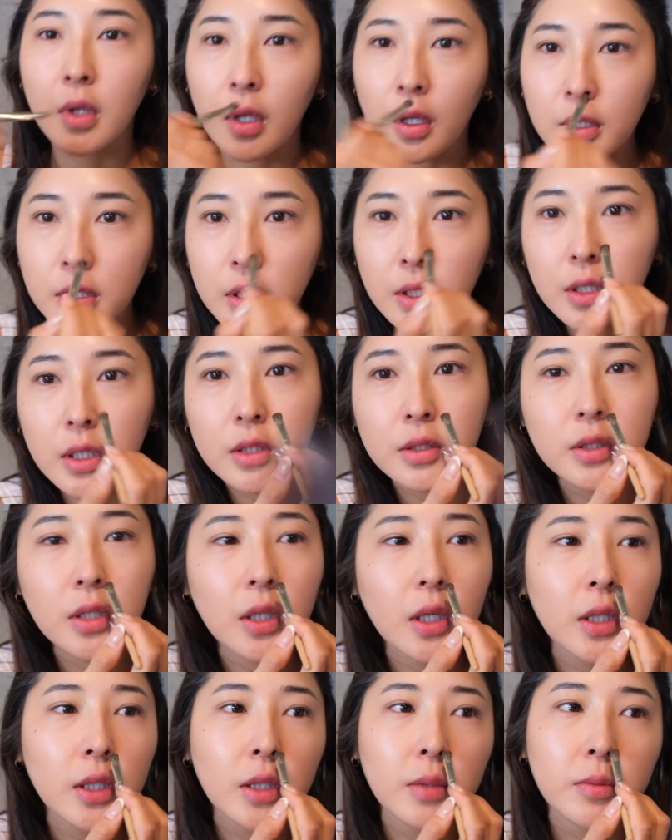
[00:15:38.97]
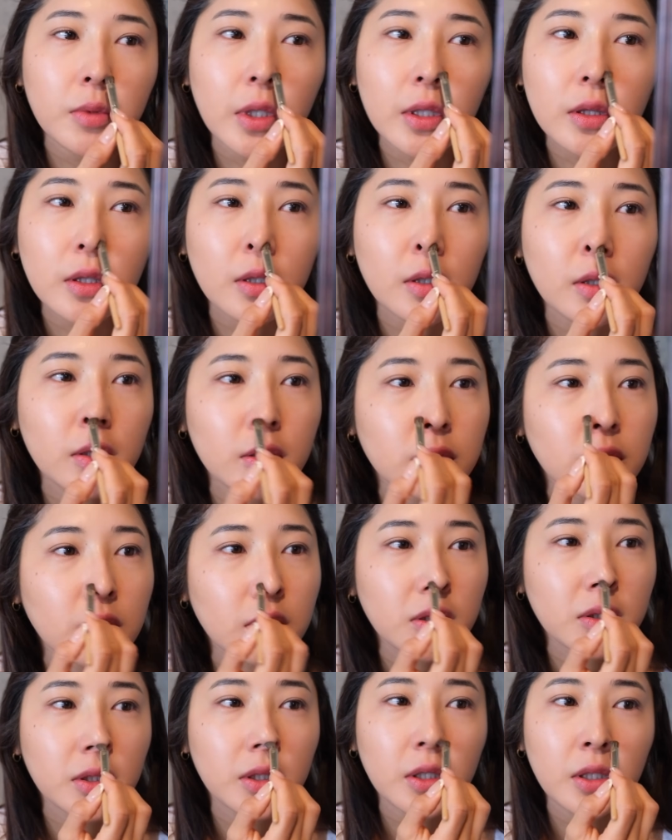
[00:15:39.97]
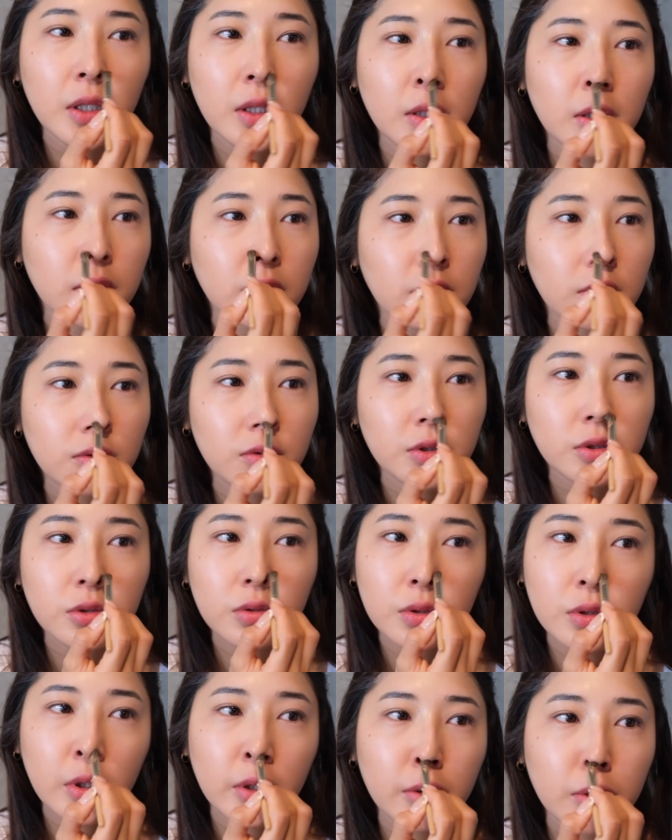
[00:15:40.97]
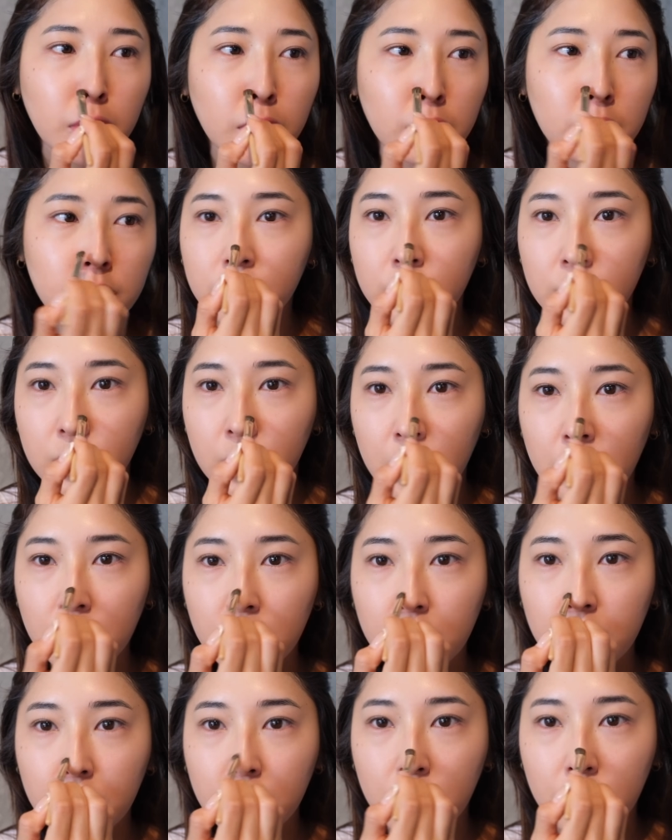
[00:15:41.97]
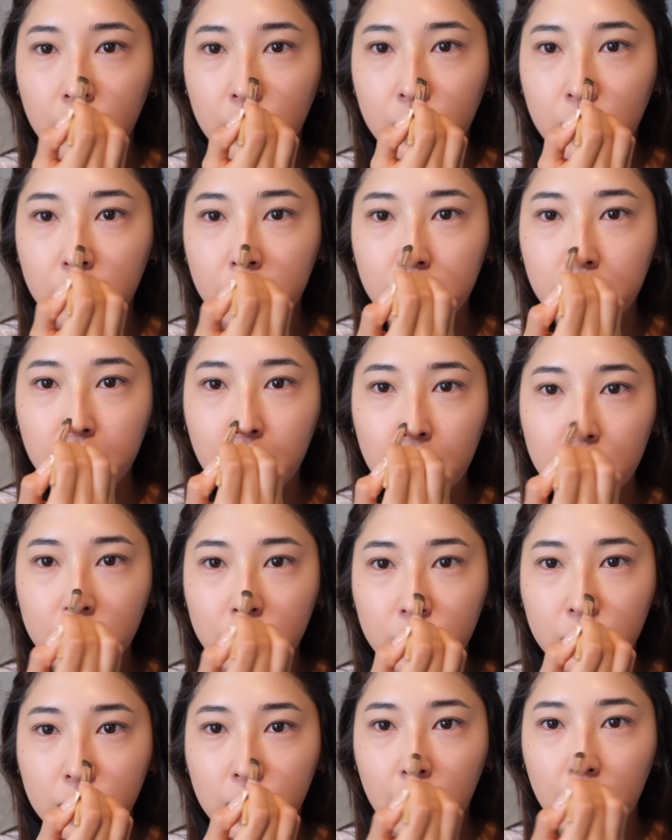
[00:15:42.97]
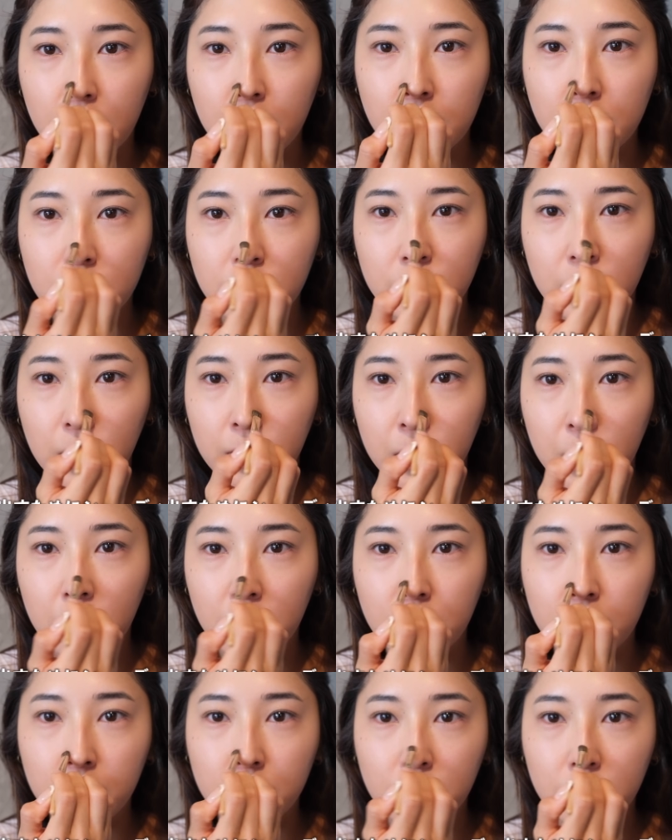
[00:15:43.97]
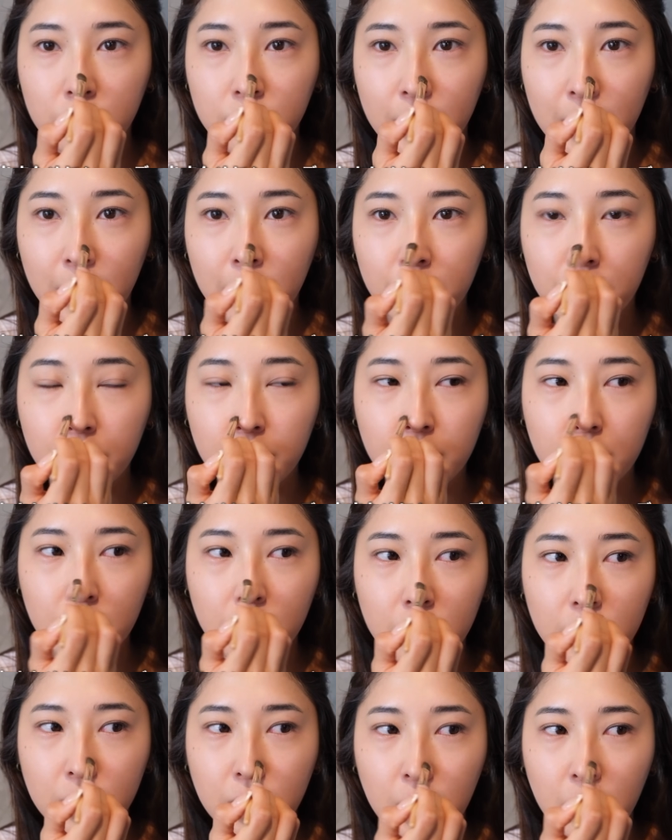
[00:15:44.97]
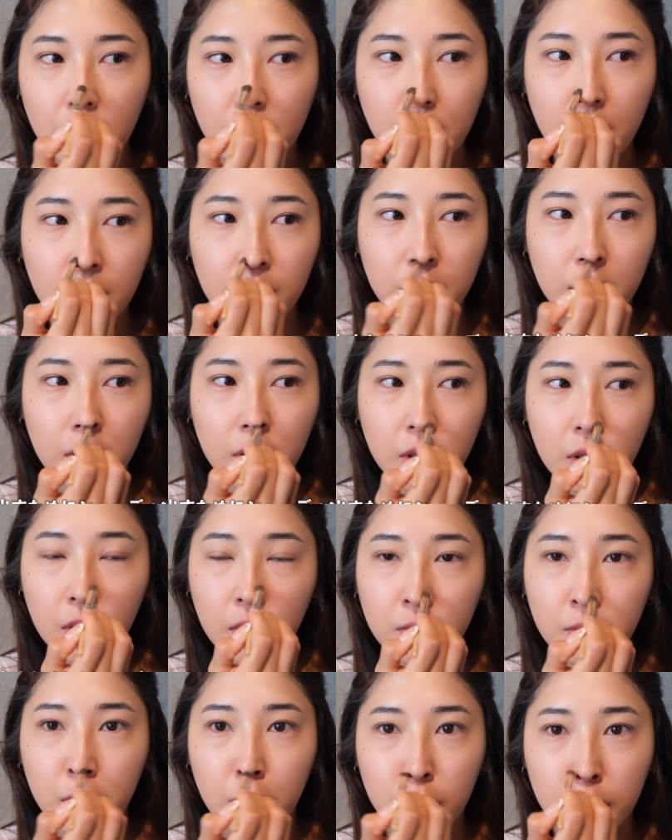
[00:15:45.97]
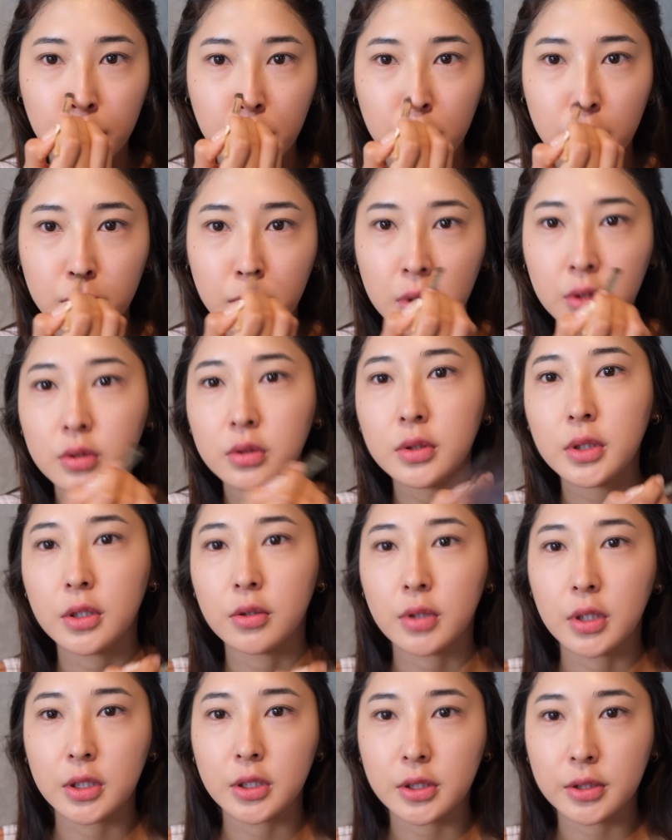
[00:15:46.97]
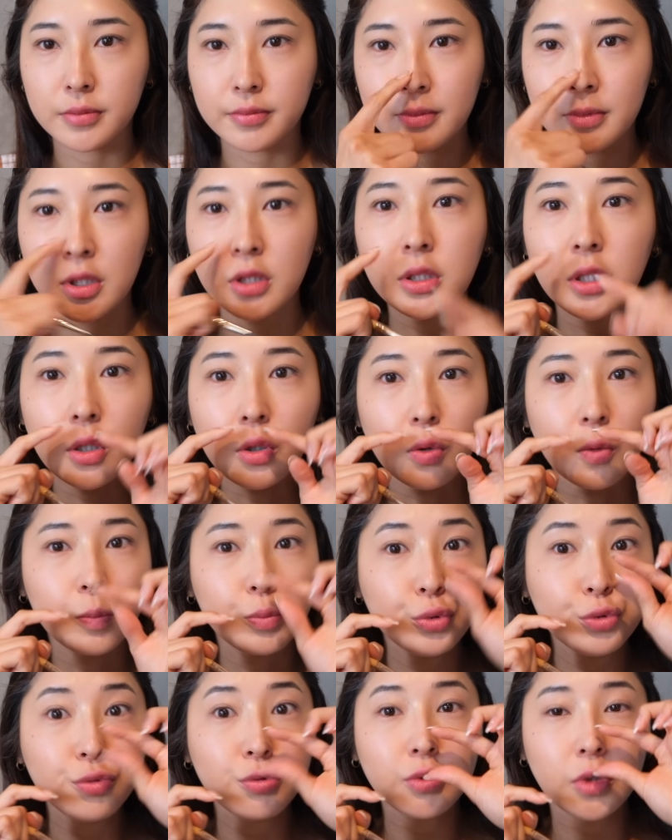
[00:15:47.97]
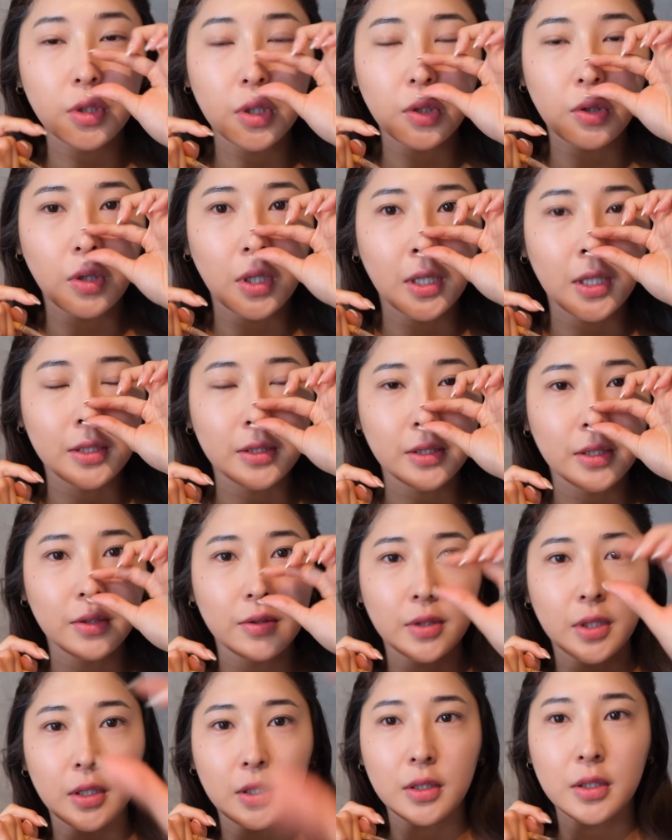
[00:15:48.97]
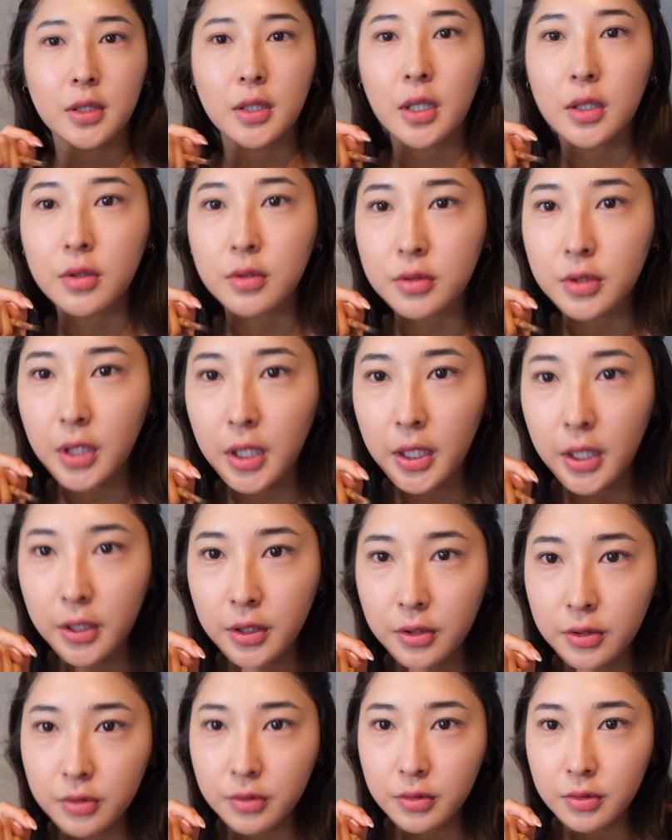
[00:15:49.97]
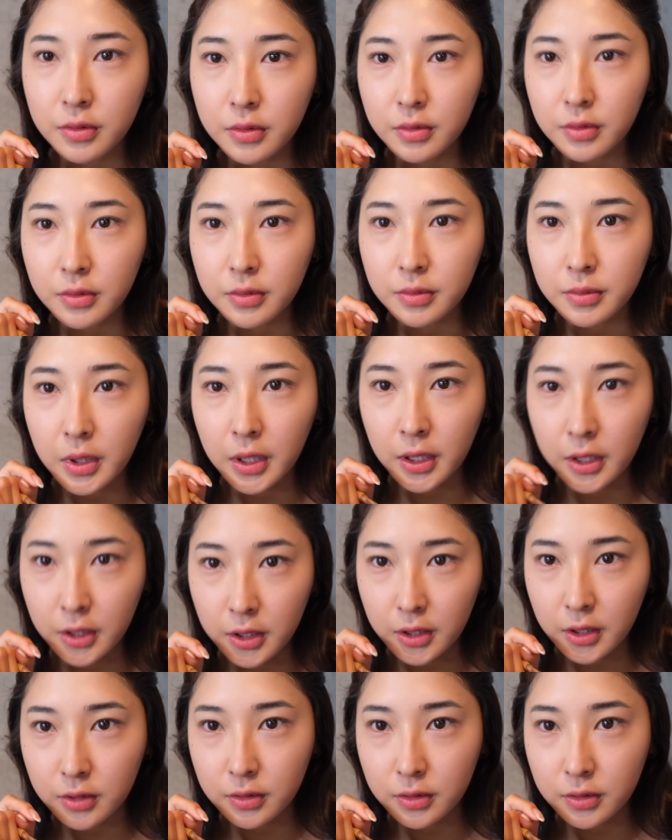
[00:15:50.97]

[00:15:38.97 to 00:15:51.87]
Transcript: せっかくな花もやったからさ綺麗に残しときたいよねでちょっと丸く花するためにこの上にもシェーディング入れて丸丸丸っていう感じそしたらこうプンとこう上がったような韓国で流行りの鼻にな